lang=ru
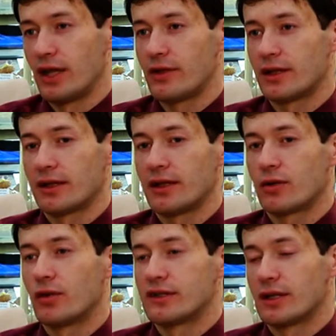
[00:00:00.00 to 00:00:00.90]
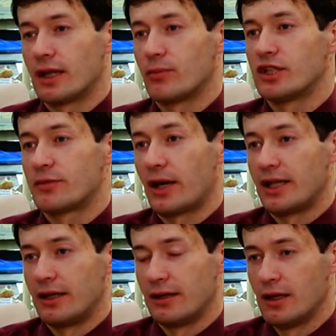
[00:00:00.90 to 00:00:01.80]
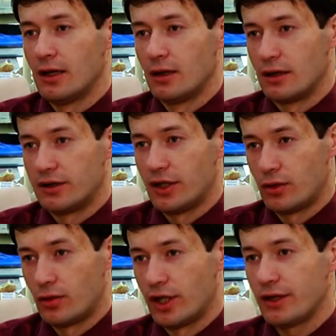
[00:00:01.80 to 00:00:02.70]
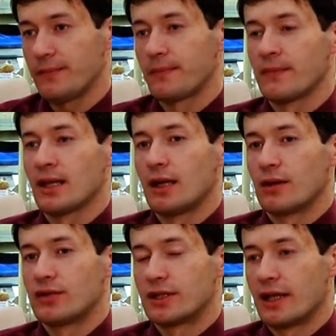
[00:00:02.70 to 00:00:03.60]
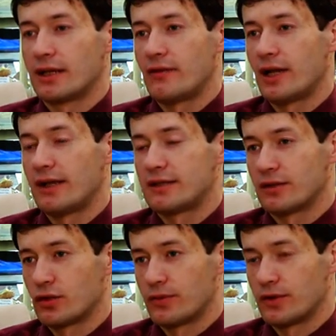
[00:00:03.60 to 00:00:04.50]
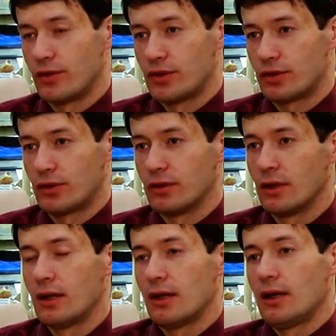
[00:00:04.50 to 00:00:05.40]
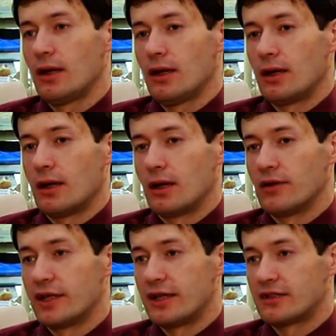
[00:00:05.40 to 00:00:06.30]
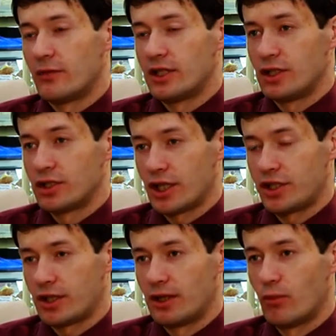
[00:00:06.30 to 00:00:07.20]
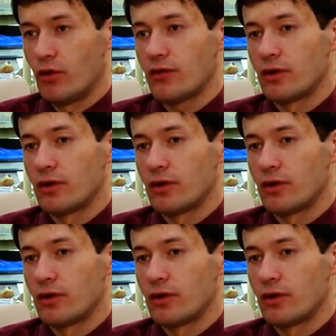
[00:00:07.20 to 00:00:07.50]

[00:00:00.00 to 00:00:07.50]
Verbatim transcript: 9, она находится на муниципальной э, территории, то есть она не является собственностью э, владельцев близлежащих домов,